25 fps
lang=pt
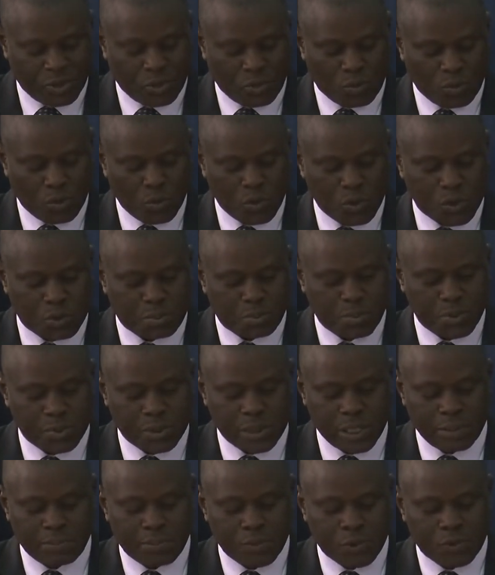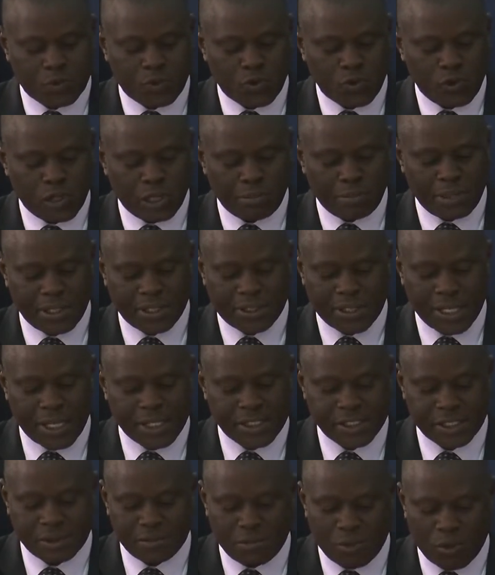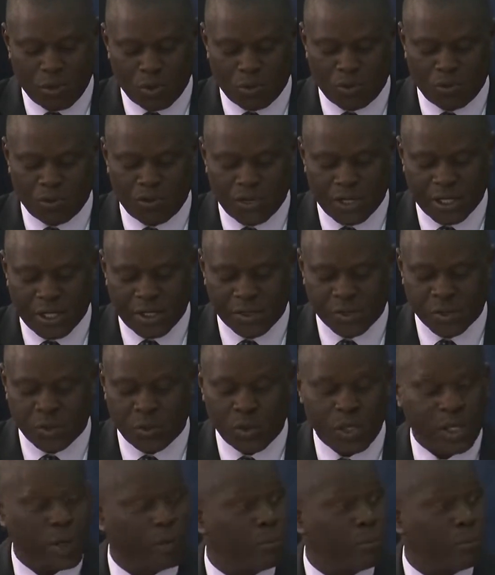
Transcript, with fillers: um dos princípios fundamentais da boa governação é a